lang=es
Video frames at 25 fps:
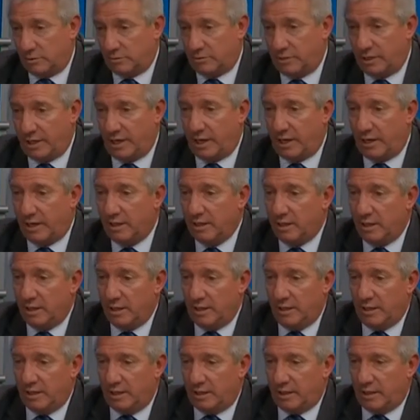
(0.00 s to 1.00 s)
O sea,
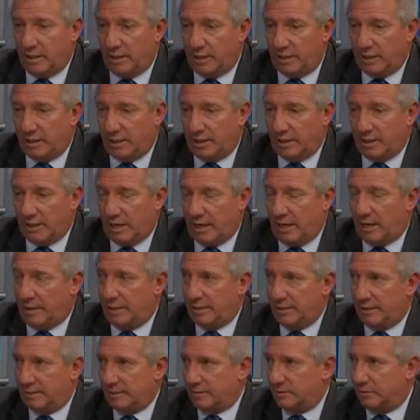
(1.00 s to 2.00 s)
eh,
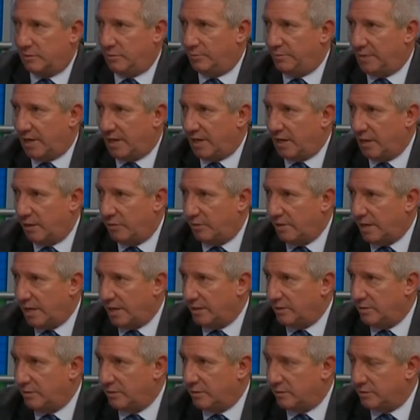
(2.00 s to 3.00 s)
comparado
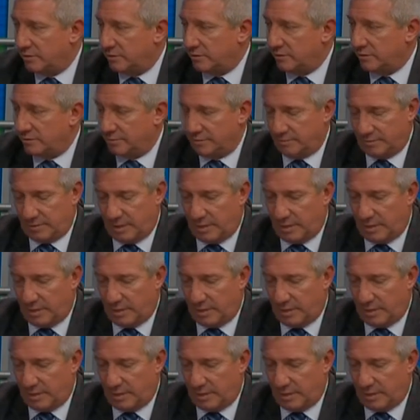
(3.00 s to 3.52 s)
al año,